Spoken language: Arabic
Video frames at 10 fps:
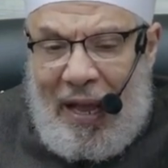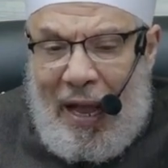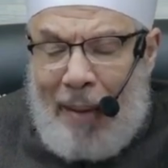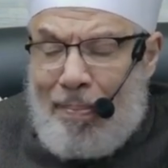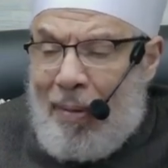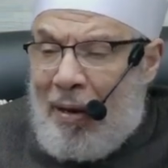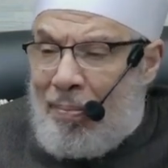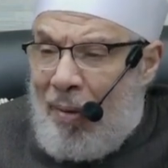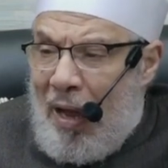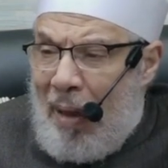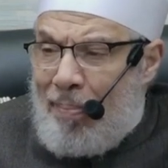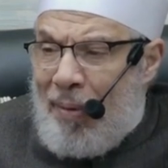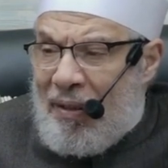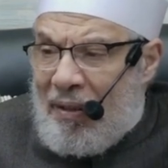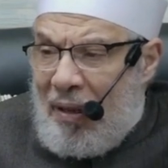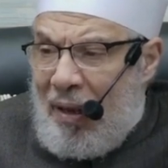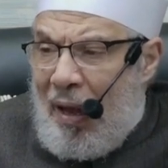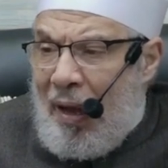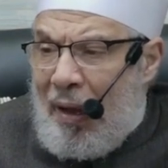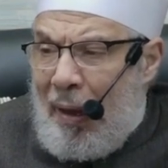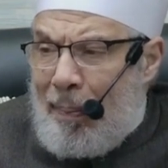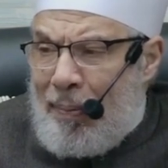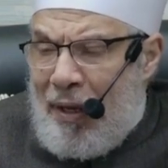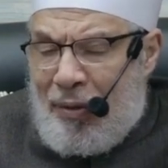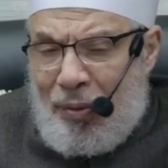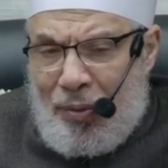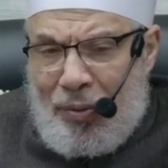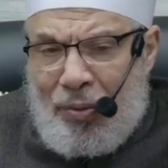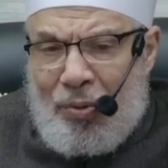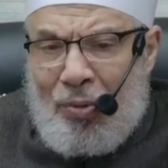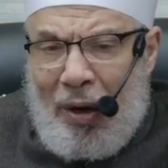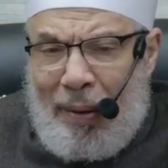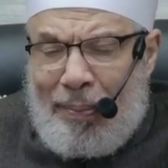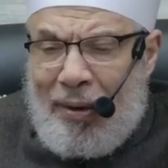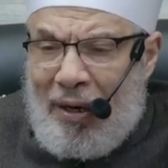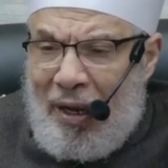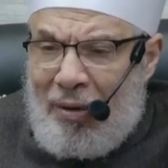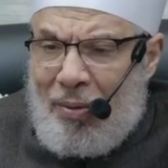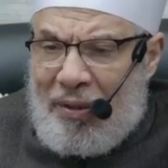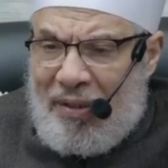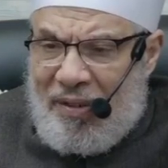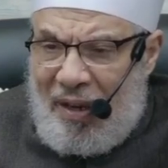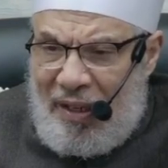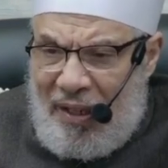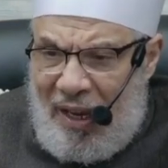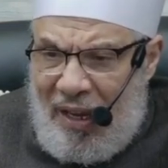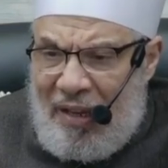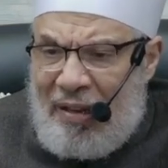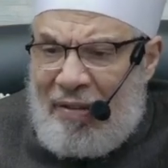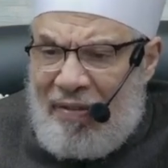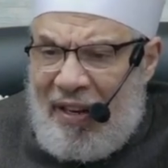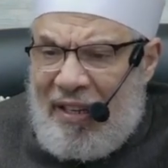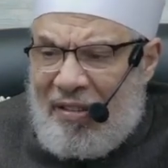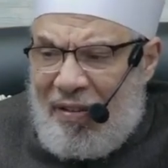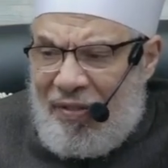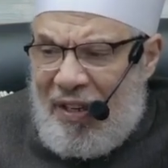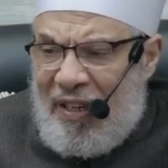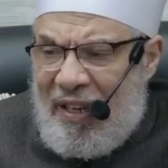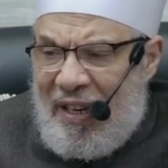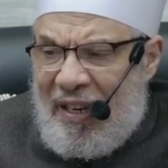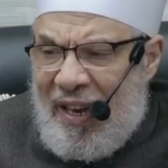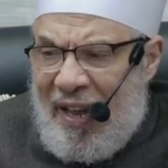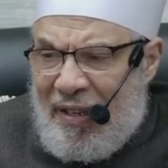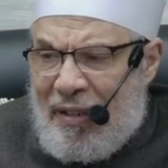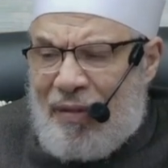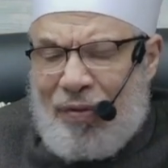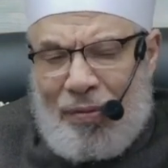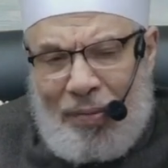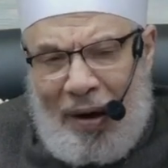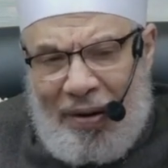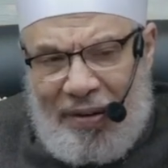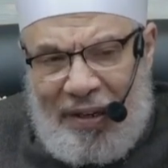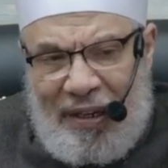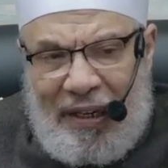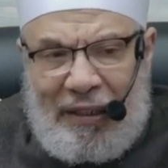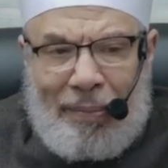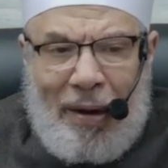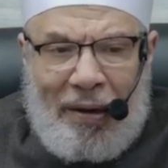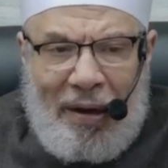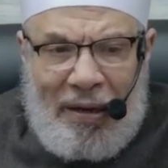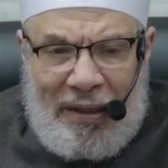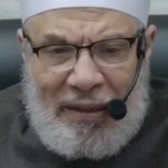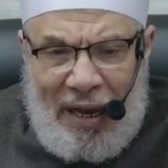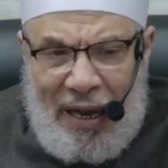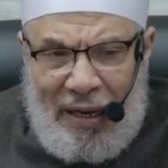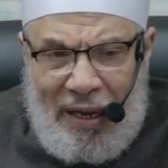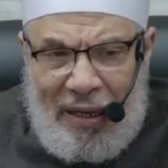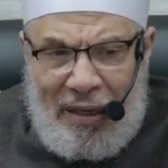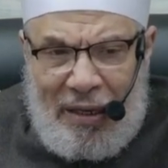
أما الم... أما الطلاق قبل الدخول وقبل الخلوة الصحيحة فليس فيه إلا نصف المهر كما قال تعالى